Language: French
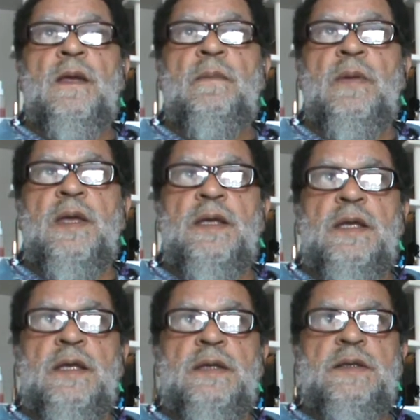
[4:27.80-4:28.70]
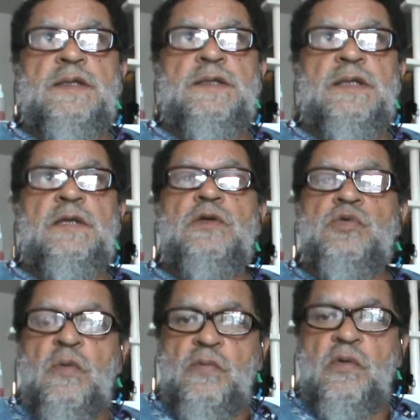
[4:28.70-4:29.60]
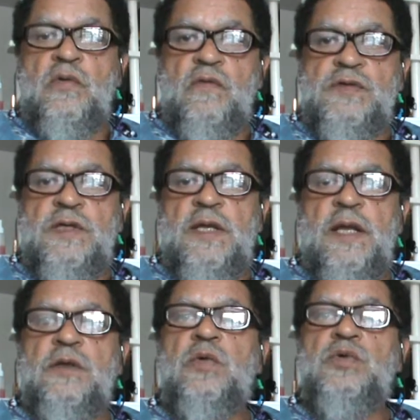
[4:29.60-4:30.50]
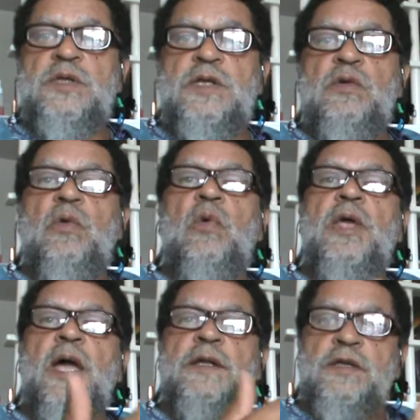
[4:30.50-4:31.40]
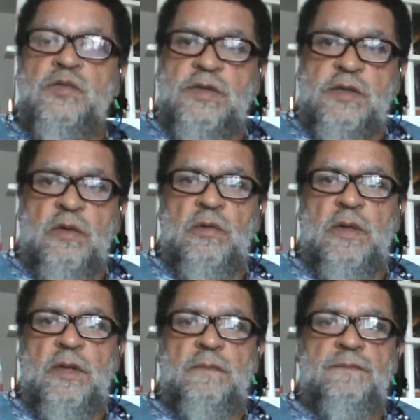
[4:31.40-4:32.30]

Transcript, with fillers: mais si tant soit peu que vous ayez la curiosité de le regarder sous cet angle-là,